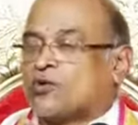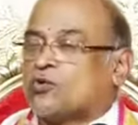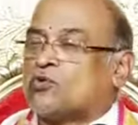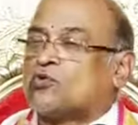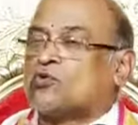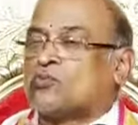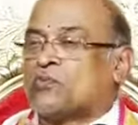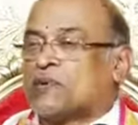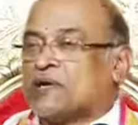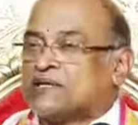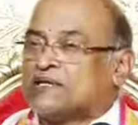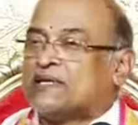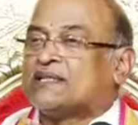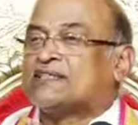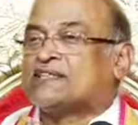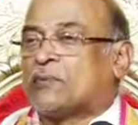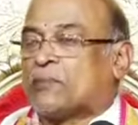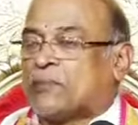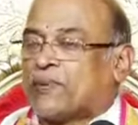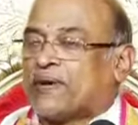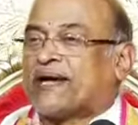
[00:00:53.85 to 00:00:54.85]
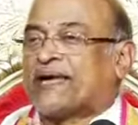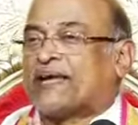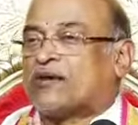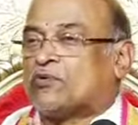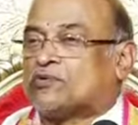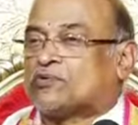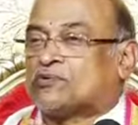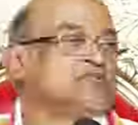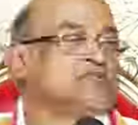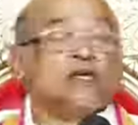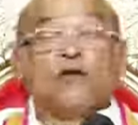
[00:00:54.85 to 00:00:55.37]
రెండు పేజీలు చెప్పగానే
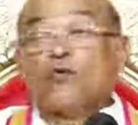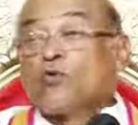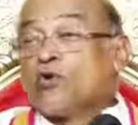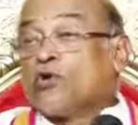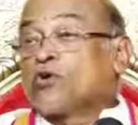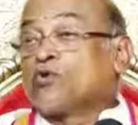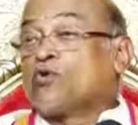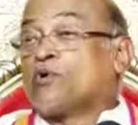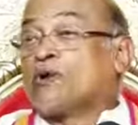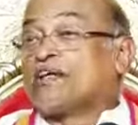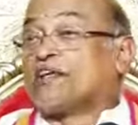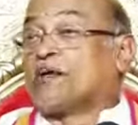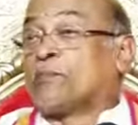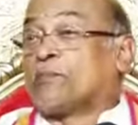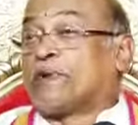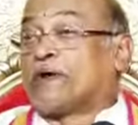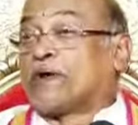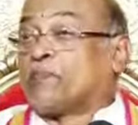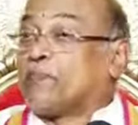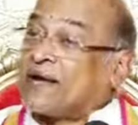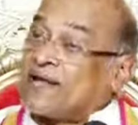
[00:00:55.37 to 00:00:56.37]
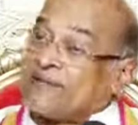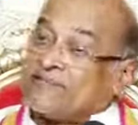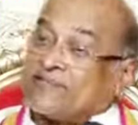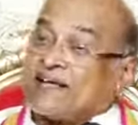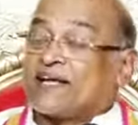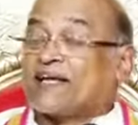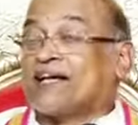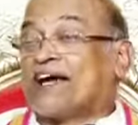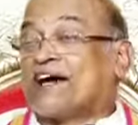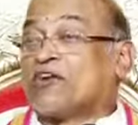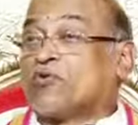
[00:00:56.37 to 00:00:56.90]
వస్తుంది ఇంకోటి కూడా చెప్పారు
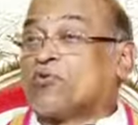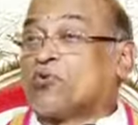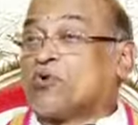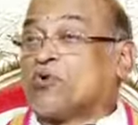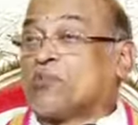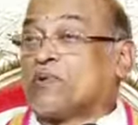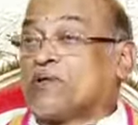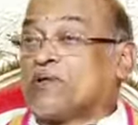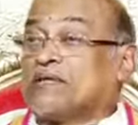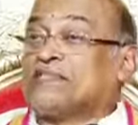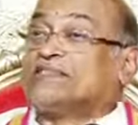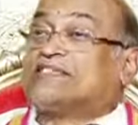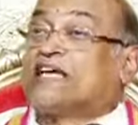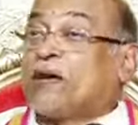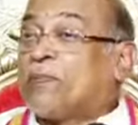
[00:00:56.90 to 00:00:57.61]
మనందరికీ అనుభవం ఇది